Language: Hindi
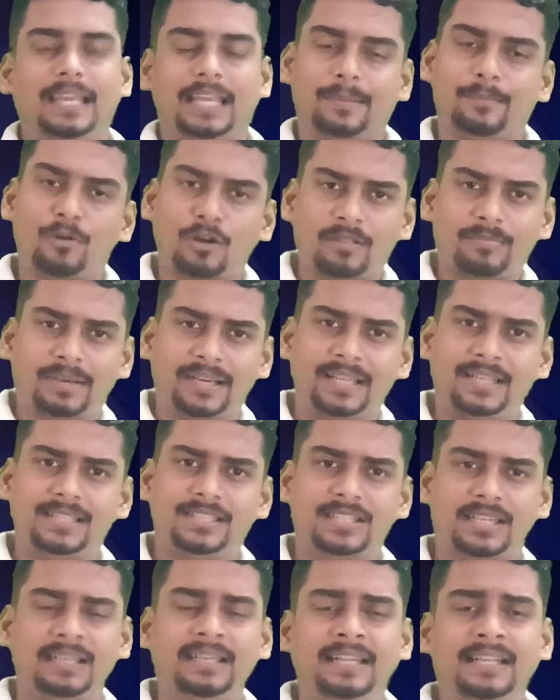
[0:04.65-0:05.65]
एक बहुत बड़ी
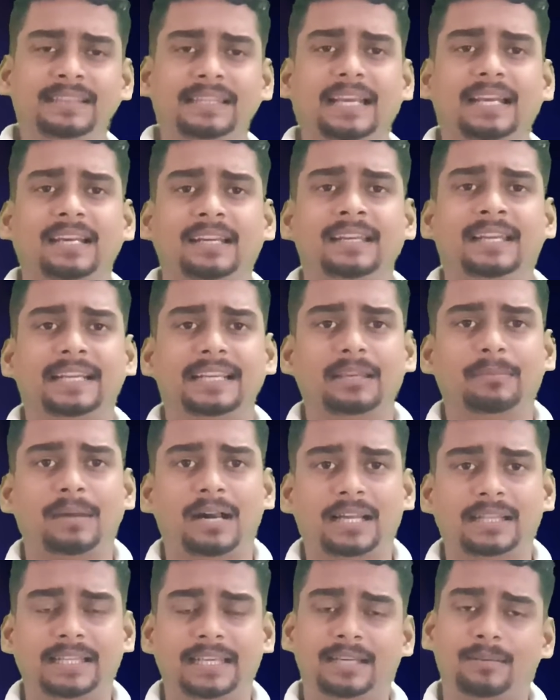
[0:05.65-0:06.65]
जर्नी तय करने के
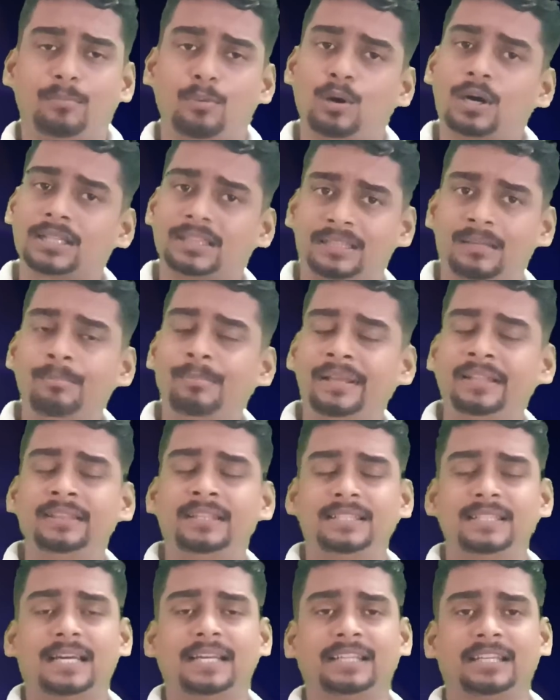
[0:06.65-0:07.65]
बाद एक बहुत लंबे
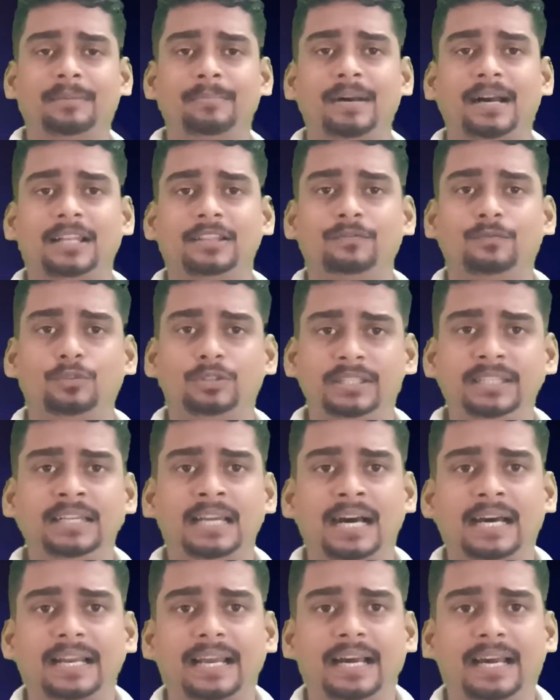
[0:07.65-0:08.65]
इंतजार के बाद वो दिन
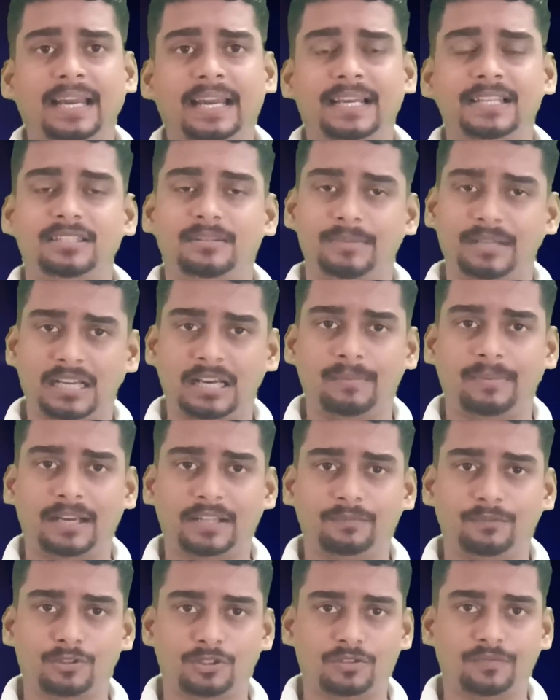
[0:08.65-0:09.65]
आ रहा है जब
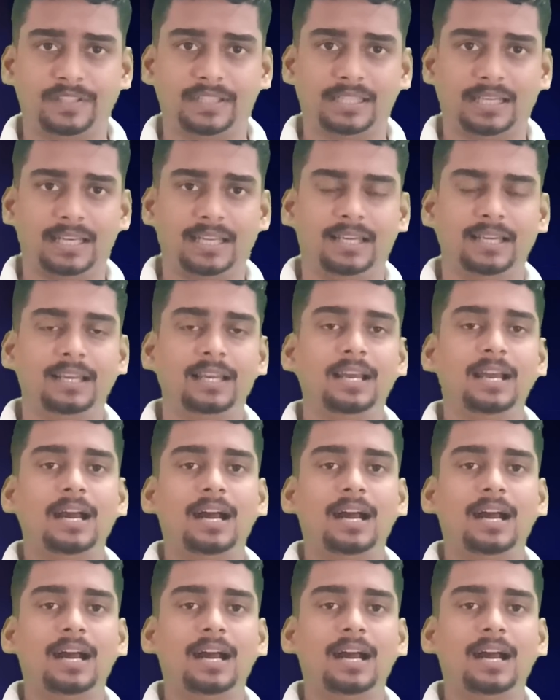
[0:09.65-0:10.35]
इलाहाबाद विश्वविद्यालय